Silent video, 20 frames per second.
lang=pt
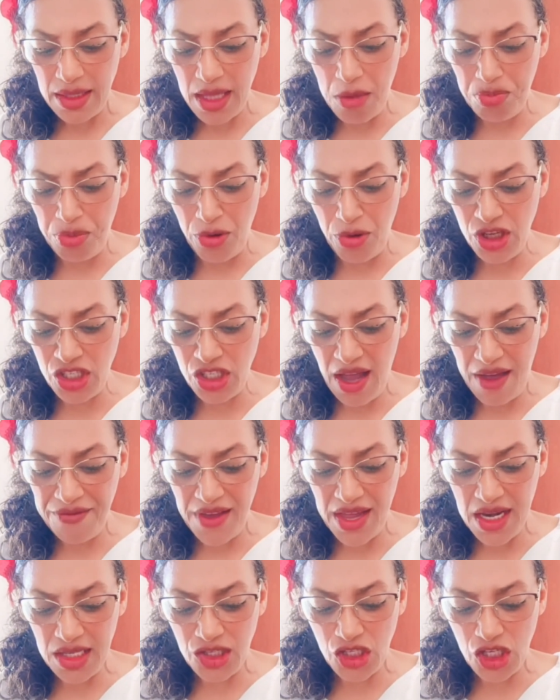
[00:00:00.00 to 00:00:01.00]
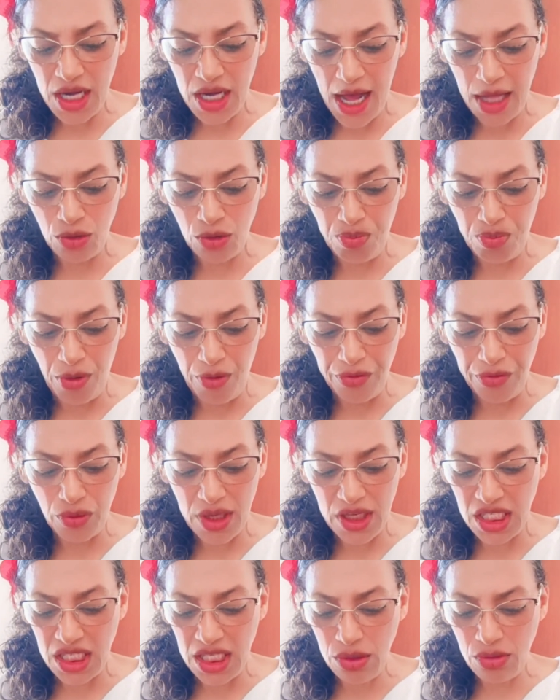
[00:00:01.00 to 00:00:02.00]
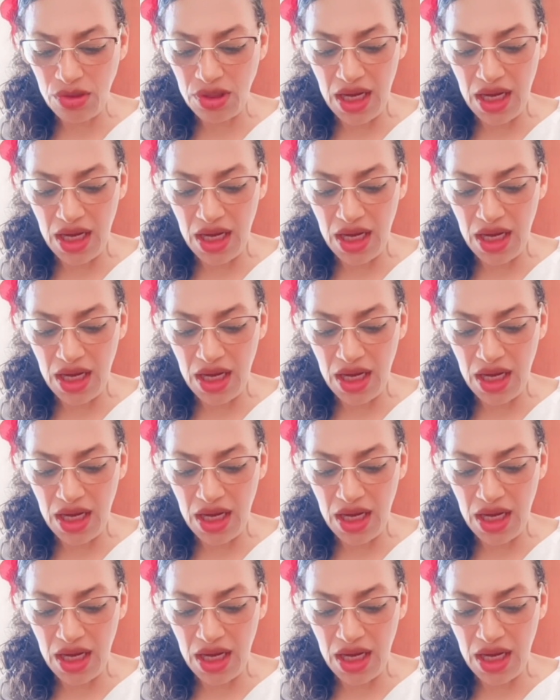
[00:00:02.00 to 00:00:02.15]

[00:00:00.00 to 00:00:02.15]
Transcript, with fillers: Depois de haverem tirado o povo do Egito,